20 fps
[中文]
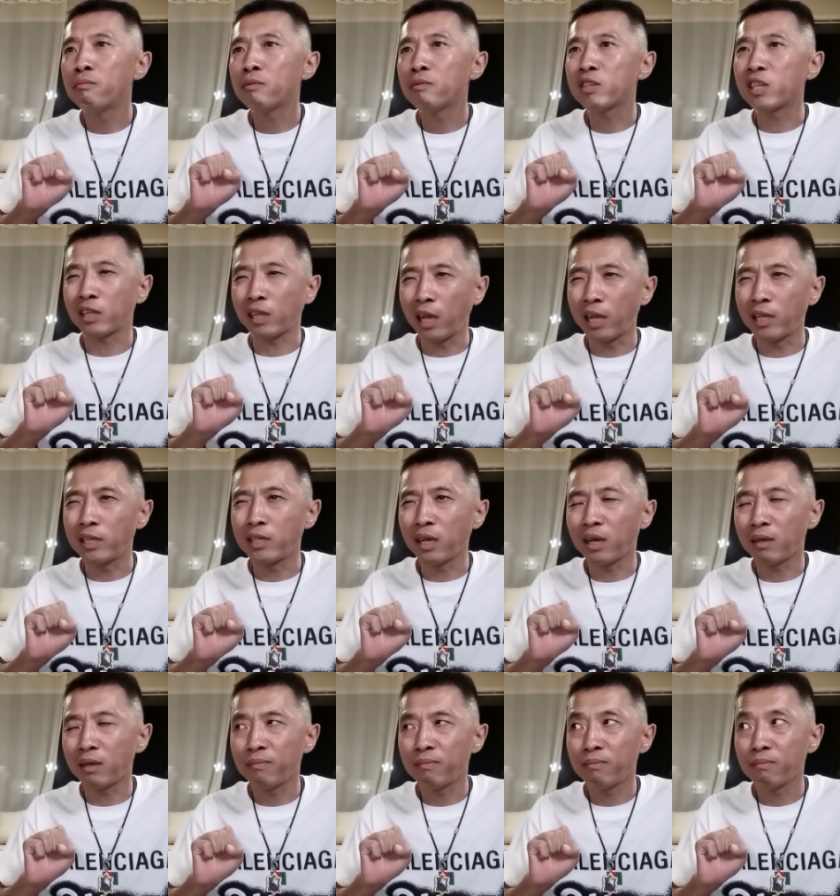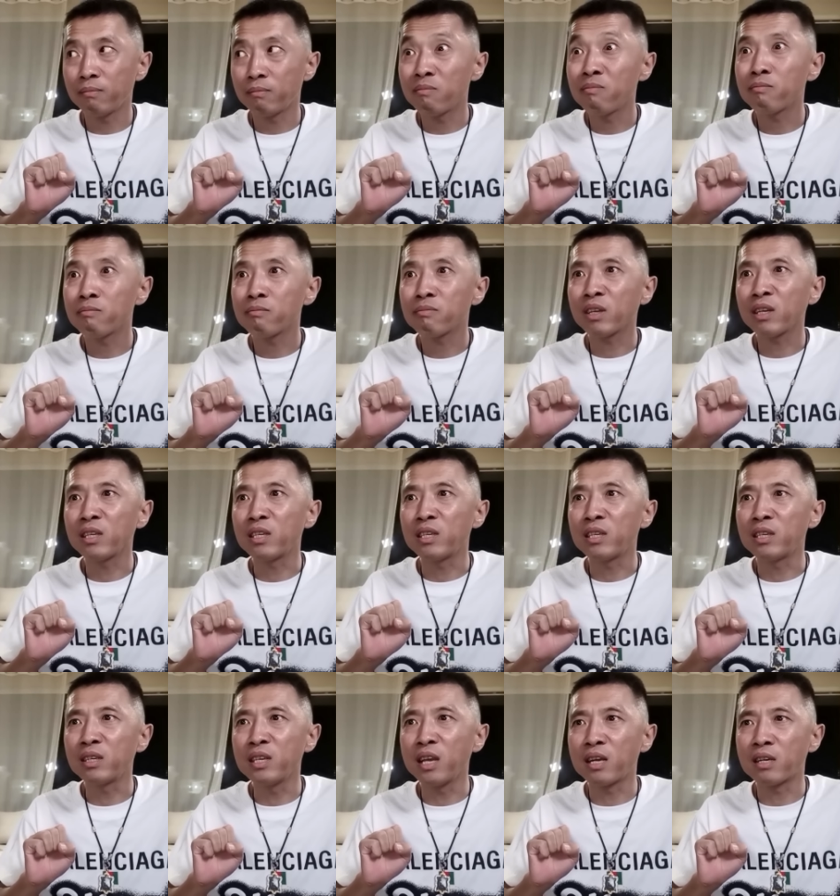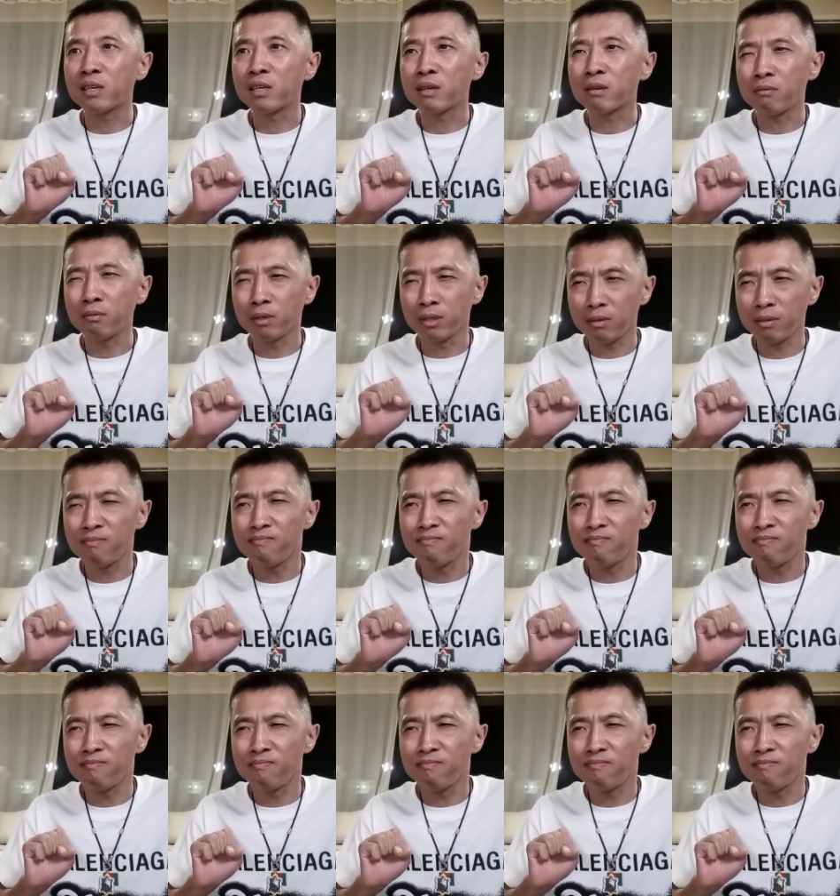在台下，他一个眼神过去，